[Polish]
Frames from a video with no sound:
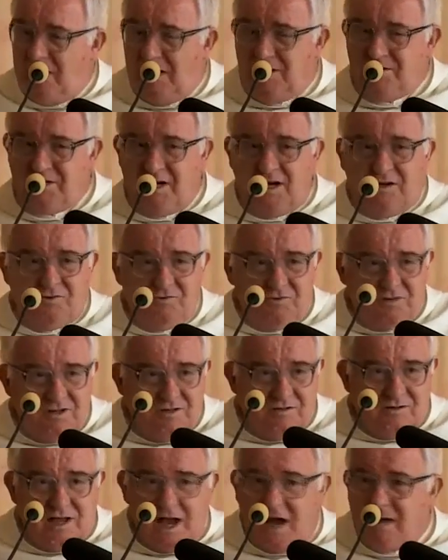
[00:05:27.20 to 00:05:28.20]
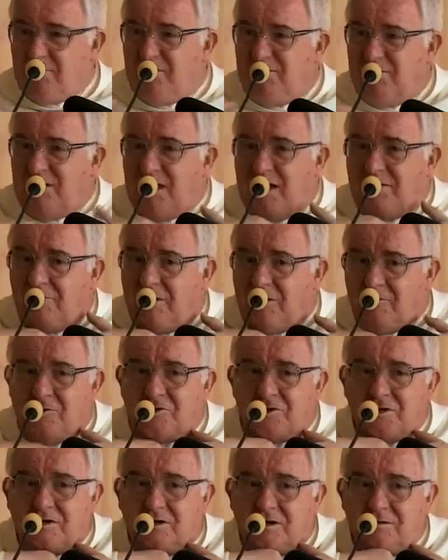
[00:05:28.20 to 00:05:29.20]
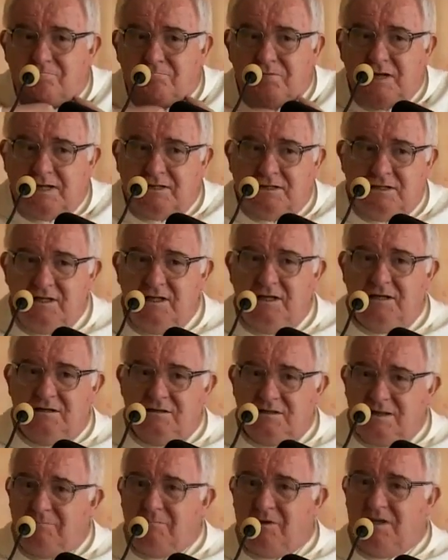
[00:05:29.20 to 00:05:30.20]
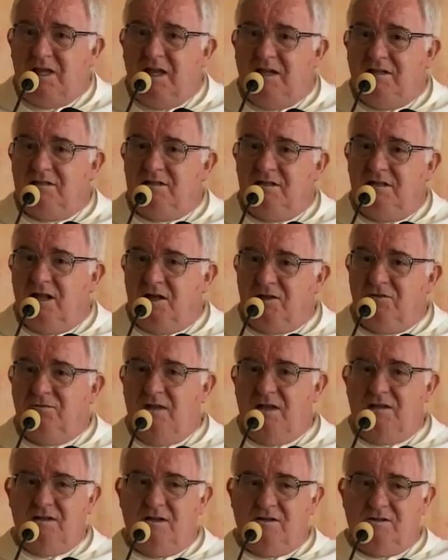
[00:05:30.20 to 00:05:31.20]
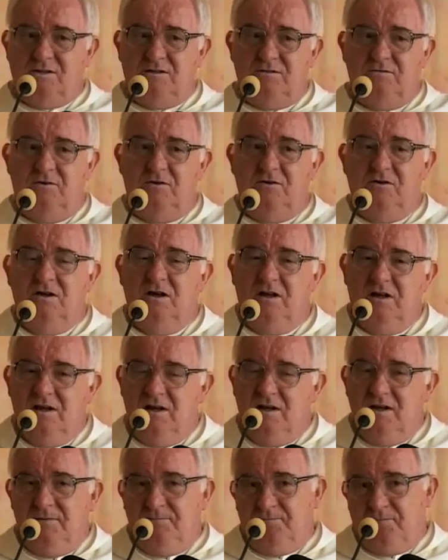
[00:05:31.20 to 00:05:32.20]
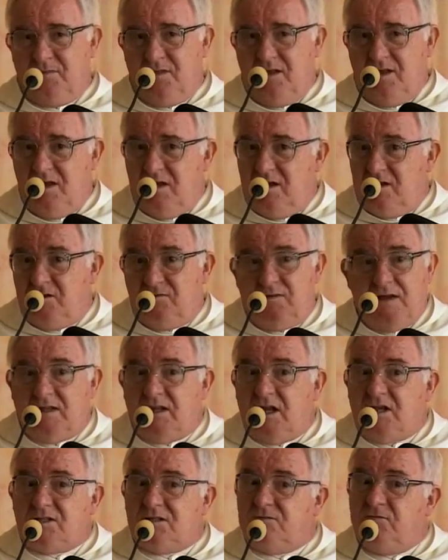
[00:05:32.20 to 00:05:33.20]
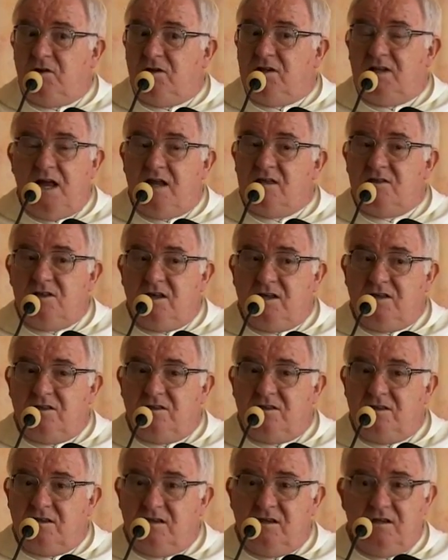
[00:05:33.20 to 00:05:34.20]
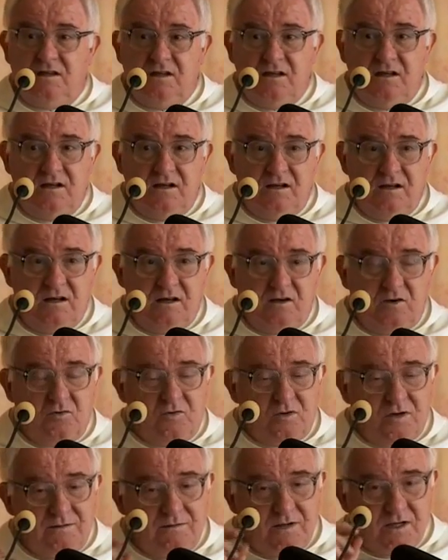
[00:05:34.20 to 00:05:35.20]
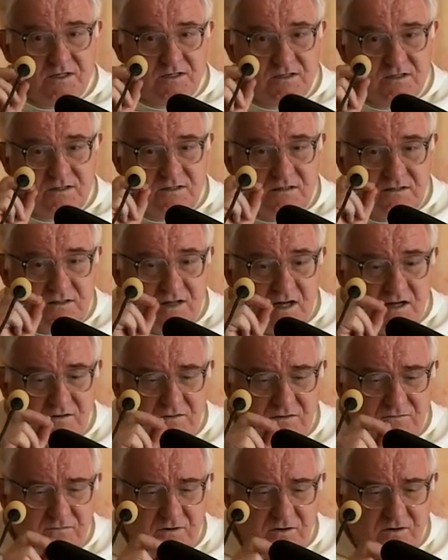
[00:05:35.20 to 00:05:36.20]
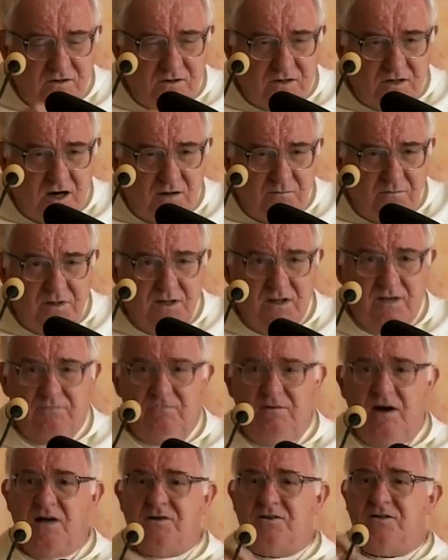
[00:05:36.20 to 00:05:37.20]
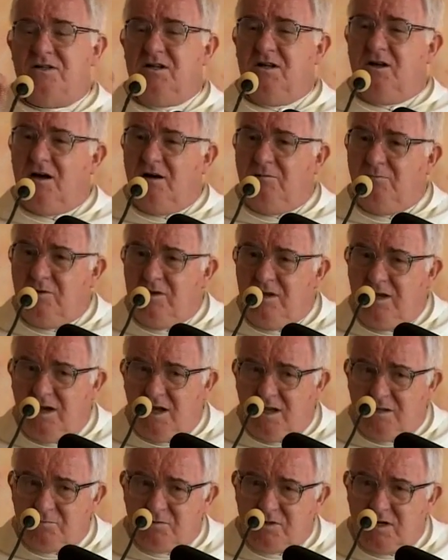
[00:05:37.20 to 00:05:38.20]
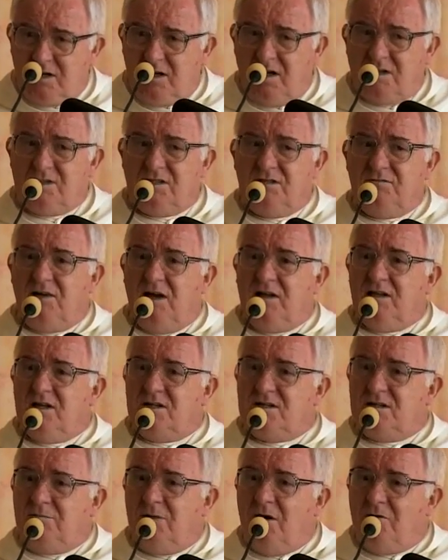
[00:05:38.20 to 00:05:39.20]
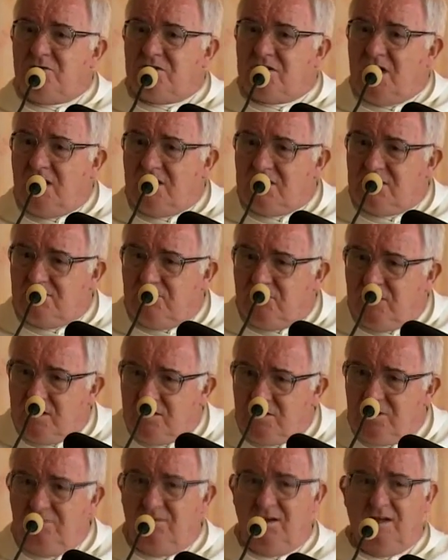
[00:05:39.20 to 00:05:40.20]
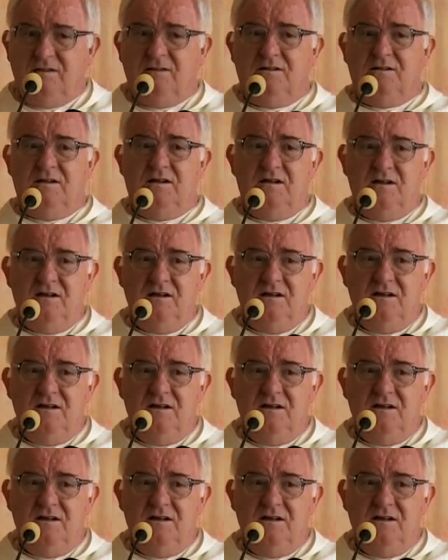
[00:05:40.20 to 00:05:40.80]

męża, który no jakby wydawało się kompletnie zamknięty na świadectwo. Mm, świadectwo dla dzieci, którym jest to ogromnie ważny komunikat przekazywany, że małżeństwo jest święte.